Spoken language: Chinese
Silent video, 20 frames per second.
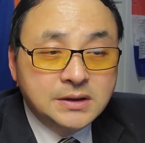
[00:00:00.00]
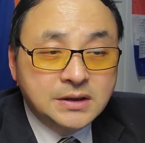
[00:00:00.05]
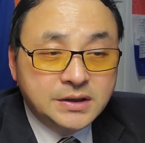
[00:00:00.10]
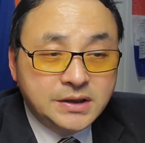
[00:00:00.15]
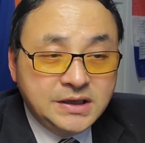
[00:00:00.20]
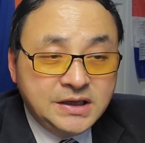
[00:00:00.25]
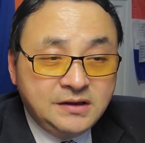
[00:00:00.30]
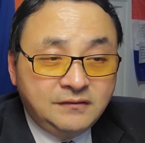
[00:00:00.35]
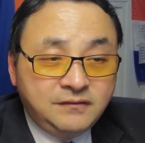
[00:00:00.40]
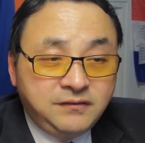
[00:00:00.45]

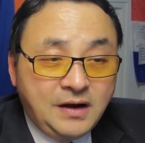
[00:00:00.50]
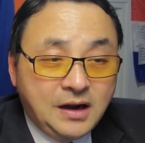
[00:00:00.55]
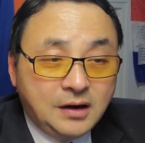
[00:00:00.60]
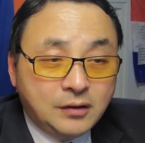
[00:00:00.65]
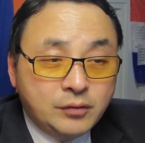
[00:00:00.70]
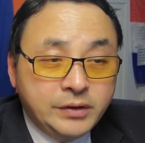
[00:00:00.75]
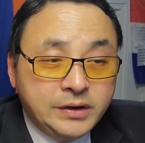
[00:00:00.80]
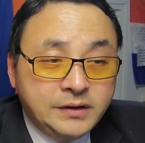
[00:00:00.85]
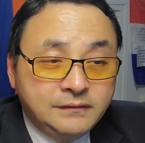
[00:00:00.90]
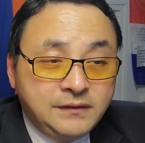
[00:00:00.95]
依法
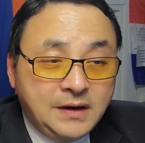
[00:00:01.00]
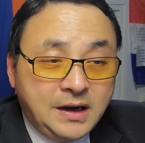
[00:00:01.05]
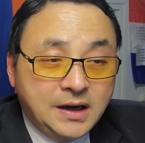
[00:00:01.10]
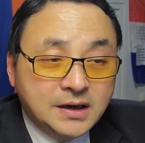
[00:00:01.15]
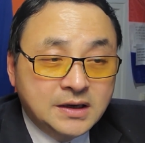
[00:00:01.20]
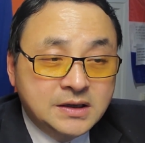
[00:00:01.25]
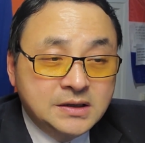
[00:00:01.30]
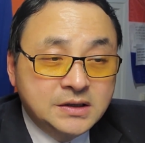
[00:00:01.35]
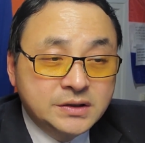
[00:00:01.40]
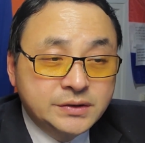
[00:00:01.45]
规范、
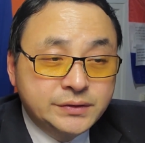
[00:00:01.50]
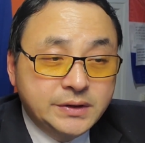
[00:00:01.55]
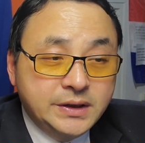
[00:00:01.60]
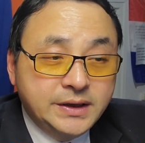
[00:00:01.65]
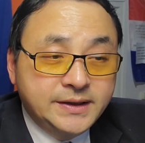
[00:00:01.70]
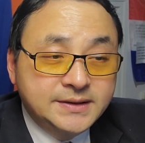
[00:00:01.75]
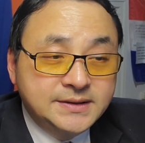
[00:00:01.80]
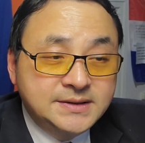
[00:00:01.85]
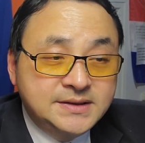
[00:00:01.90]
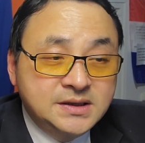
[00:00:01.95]
科
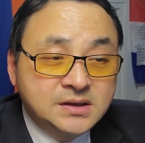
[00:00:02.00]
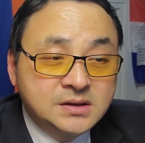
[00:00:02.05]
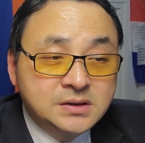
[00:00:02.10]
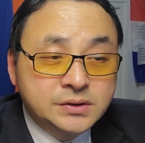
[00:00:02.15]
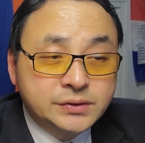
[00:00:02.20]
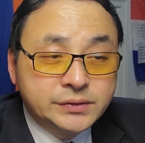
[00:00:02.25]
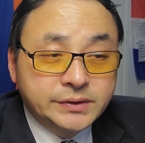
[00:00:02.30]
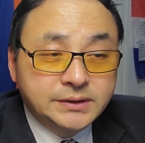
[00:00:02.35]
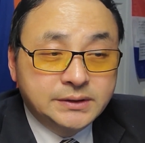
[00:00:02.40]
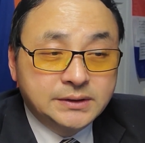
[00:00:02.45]
学精
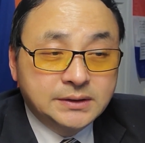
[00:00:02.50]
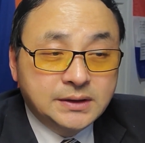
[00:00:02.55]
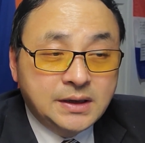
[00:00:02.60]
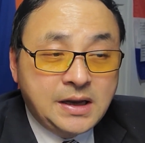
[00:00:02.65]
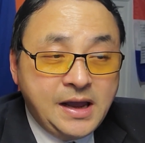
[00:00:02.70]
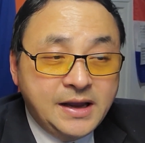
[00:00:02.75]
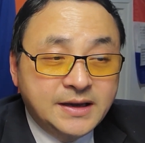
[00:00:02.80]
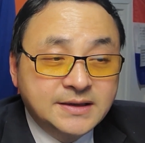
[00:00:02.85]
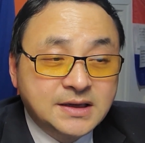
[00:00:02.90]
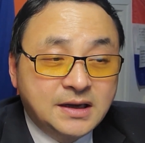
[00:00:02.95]
准
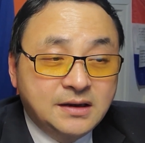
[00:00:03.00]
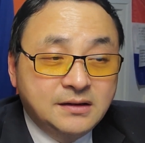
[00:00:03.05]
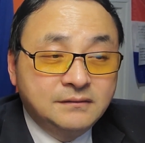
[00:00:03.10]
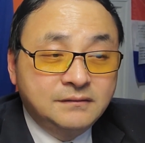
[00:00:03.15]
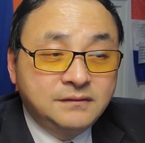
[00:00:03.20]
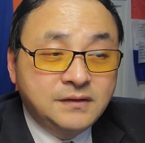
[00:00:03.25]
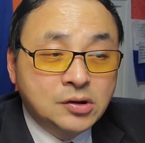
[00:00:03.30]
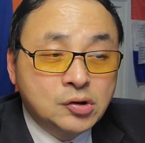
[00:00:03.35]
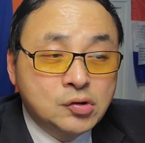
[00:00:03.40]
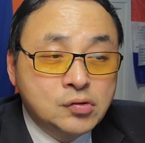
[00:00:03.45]
开展
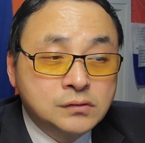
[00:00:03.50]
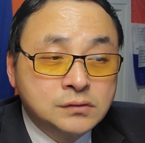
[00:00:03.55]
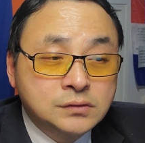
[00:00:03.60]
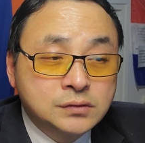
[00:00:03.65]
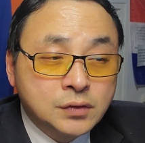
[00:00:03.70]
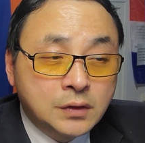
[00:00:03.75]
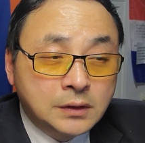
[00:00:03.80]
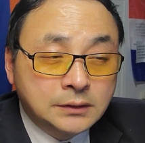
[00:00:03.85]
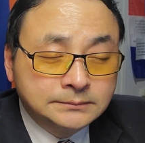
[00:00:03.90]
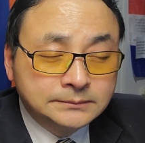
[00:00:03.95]
防控工
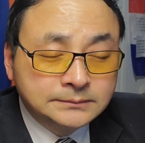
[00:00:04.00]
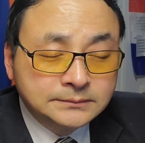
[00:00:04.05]
作，